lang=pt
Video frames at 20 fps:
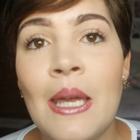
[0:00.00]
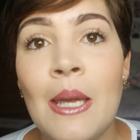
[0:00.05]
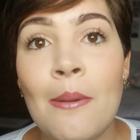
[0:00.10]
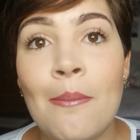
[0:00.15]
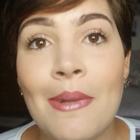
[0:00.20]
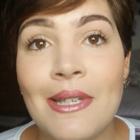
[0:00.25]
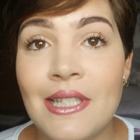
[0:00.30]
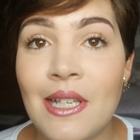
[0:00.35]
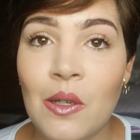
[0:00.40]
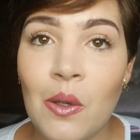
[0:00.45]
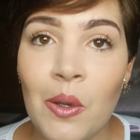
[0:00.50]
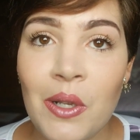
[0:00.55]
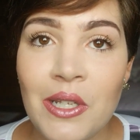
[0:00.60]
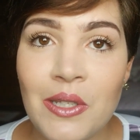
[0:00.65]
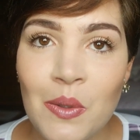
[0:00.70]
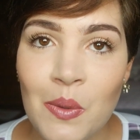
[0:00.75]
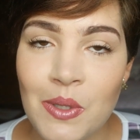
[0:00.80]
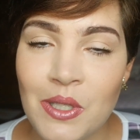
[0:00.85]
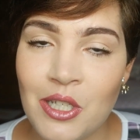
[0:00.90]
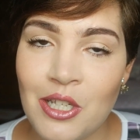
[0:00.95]
mas agora
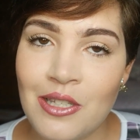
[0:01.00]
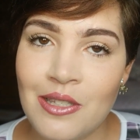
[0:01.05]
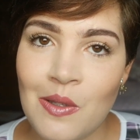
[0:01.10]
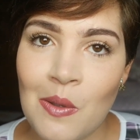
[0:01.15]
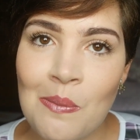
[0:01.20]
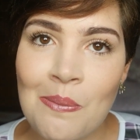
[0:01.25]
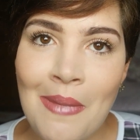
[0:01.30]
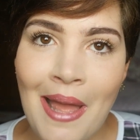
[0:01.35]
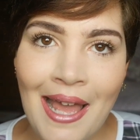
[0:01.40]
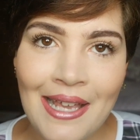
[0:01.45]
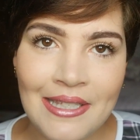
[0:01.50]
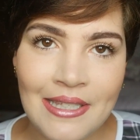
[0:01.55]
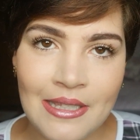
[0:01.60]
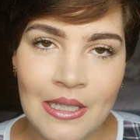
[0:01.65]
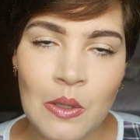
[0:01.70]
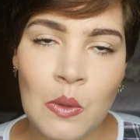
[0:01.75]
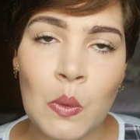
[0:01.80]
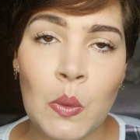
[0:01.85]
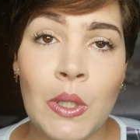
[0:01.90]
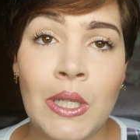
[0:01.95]
as coisas já estão mais
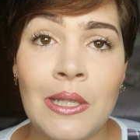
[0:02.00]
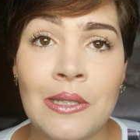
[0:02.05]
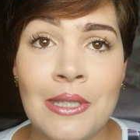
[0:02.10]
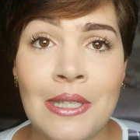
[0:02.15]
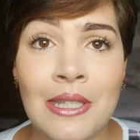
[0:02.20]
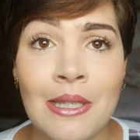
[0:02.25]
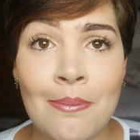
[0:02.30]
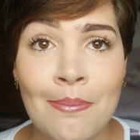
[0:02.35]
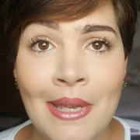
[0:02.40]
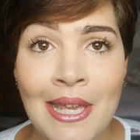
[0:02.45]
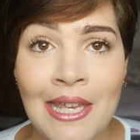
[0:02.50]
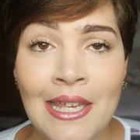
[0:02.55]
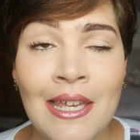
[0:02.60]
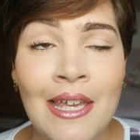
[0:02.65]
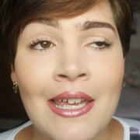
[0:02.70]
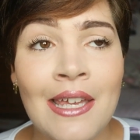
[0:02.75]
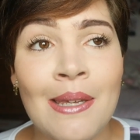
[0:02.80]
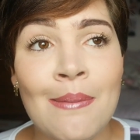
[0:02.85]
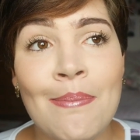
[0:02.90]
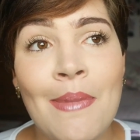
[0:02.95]
tranquilas e também
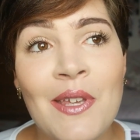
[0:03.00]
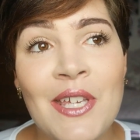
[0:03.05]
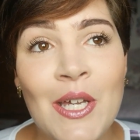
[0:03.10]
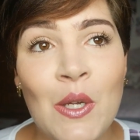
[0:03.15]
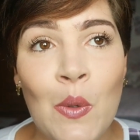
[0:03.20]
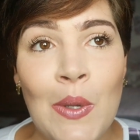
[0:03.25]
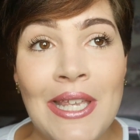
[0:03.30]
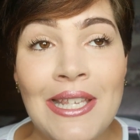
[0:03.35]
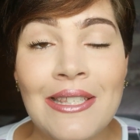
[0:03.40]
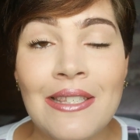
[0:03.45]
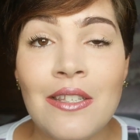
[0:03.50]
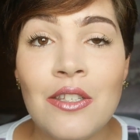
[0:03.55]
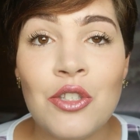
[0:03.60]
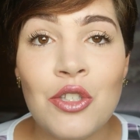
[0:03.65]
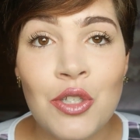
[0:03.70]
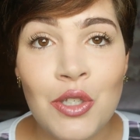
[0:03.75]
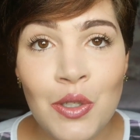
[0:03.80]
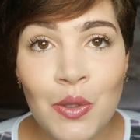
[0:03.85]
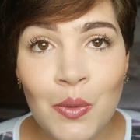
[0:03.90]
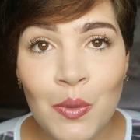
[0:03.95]
meio que
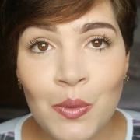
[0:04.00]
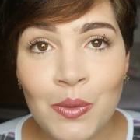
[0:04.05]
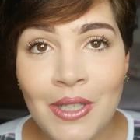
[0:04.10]
coincidiu.